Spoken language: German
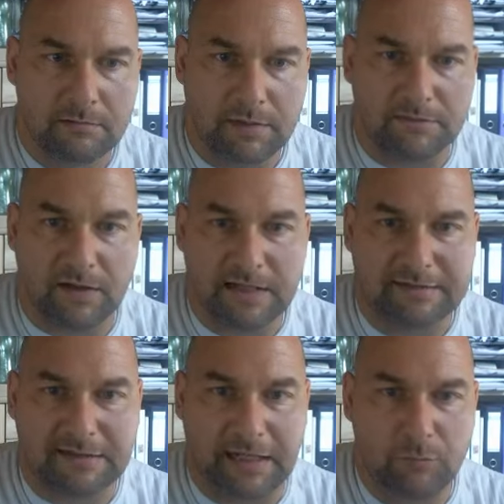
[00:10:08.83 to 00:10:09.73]
Es also war ein
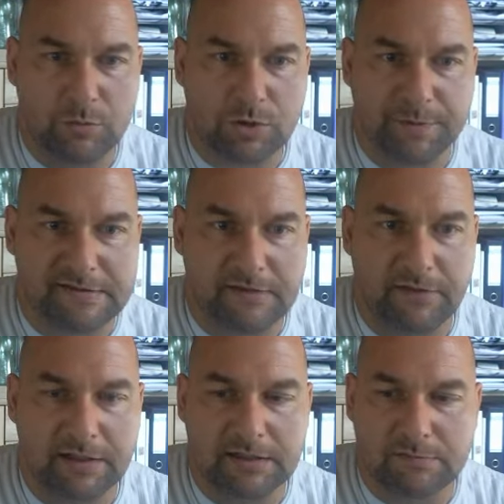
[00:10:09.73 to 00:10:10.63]
extrem überspitzter
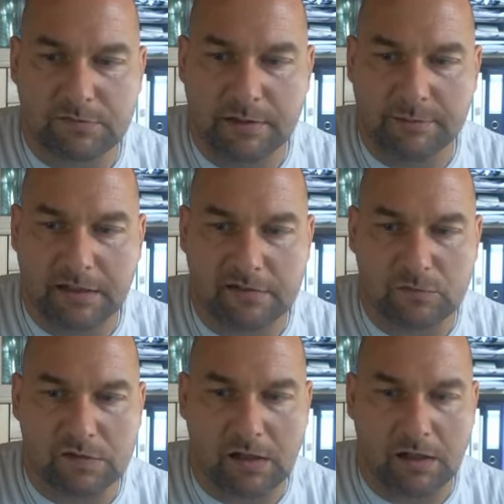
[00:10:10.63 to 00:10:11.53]
Winkel, das muss man hier mit
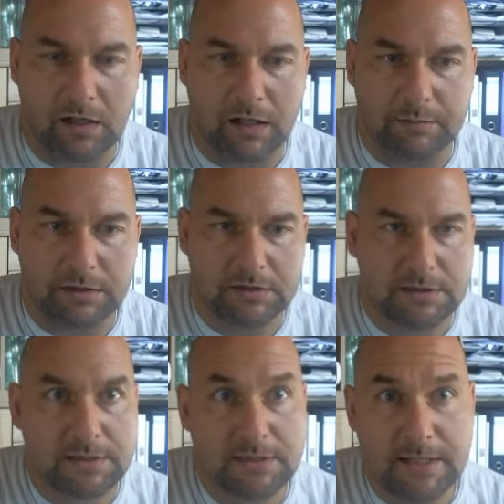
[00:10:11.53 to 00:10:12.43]
dazu sagen, aber
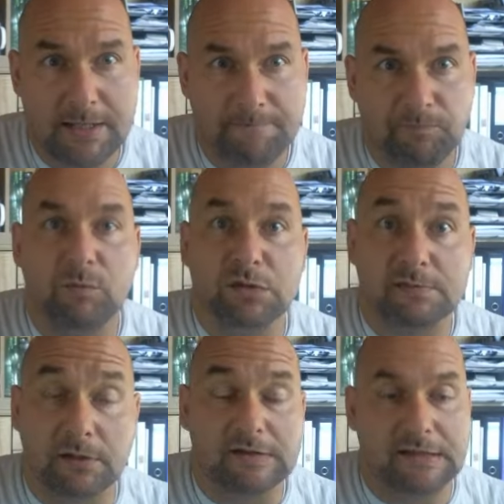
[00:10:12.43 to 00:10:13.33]
muss
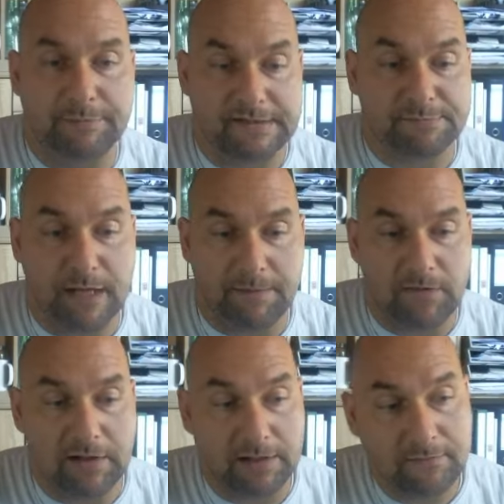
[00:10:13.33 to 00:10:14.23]
man trotzdem erstmal
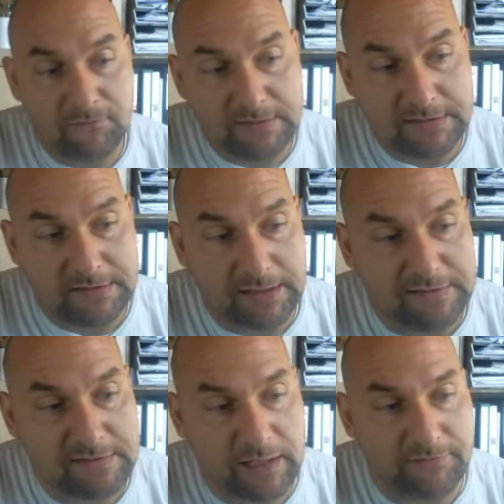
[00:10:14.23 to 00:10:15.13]
ablehren. Das ist nicht
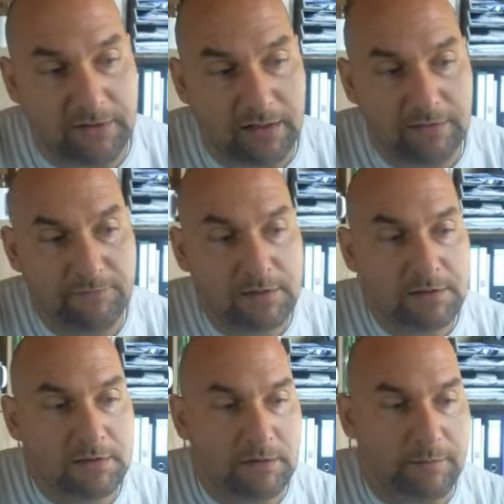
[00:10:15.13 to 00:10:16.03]
ganz so einfach.
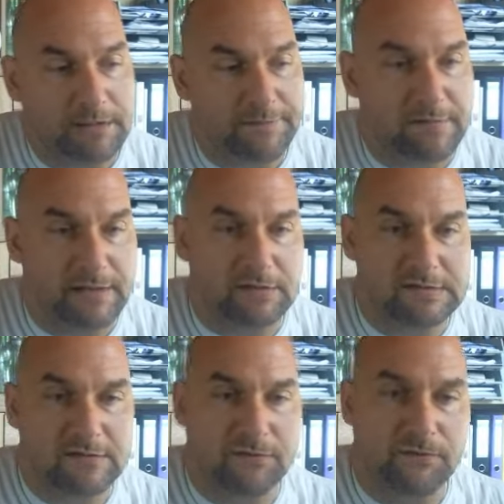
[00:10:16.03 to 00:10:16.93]
Wir haben knapp
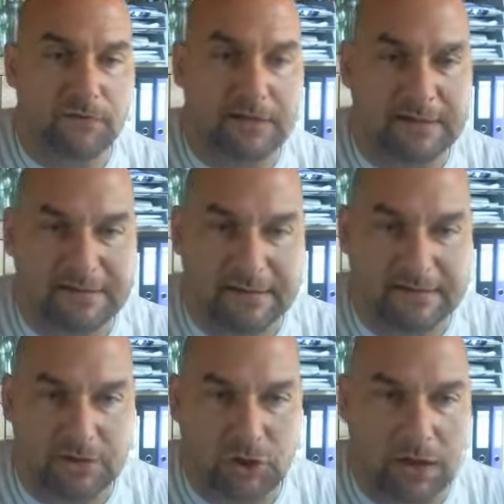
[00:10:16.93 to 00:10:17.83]

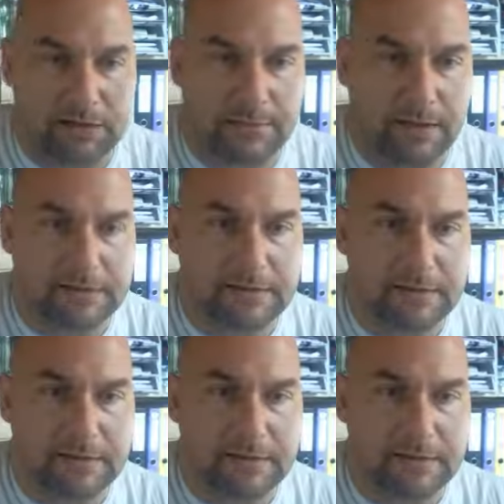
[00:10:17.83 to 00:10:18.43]
2560 Schaden gemacht.